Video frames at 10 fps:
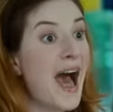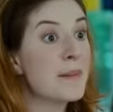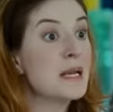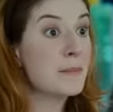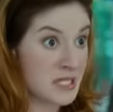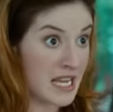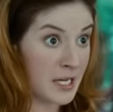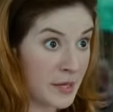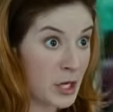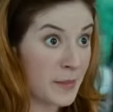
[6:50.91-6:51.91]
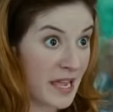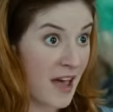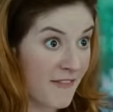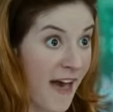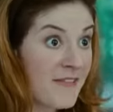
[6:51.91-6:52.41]
Eu vou fingir ser sua melhor
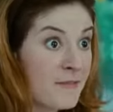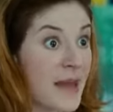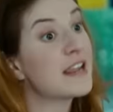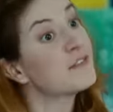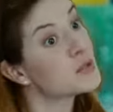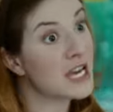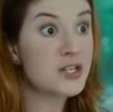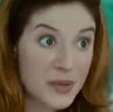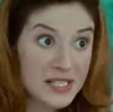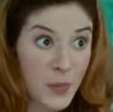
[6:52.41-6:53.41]
amiga, mas se tocar o